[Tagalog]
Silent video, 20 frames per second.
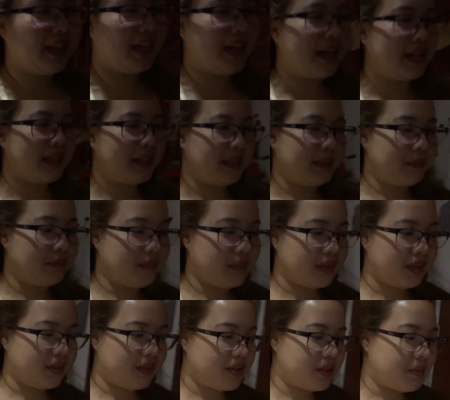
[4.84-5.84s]
um,
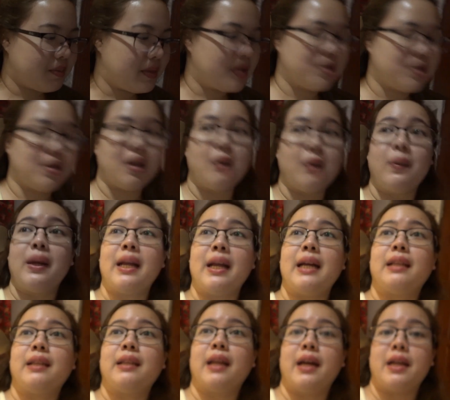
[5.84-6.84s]
so medyo
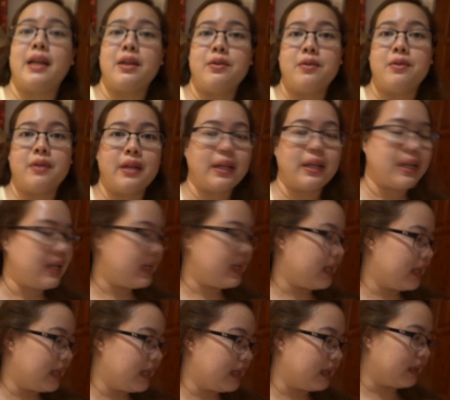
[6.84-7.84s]
nawala tayo ng
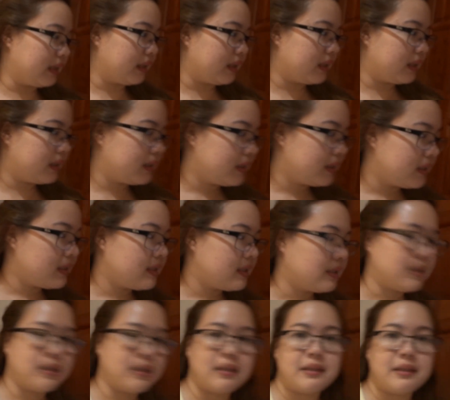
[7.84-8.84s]
ilang
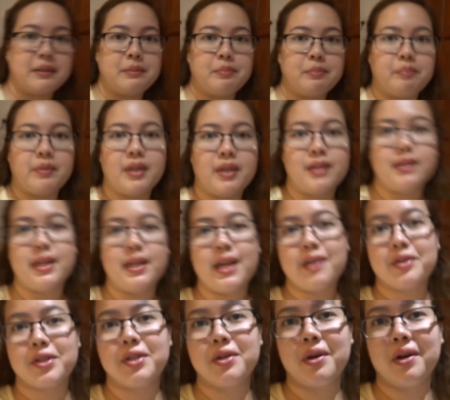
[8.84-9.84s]
um,
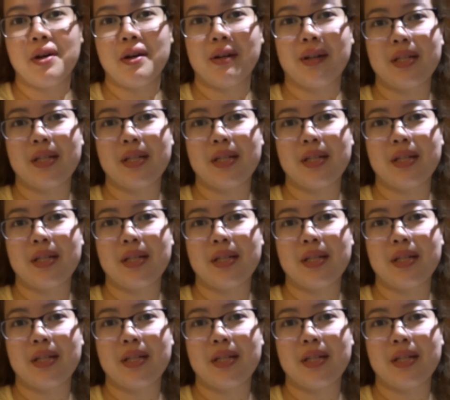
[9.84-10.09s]
days, no?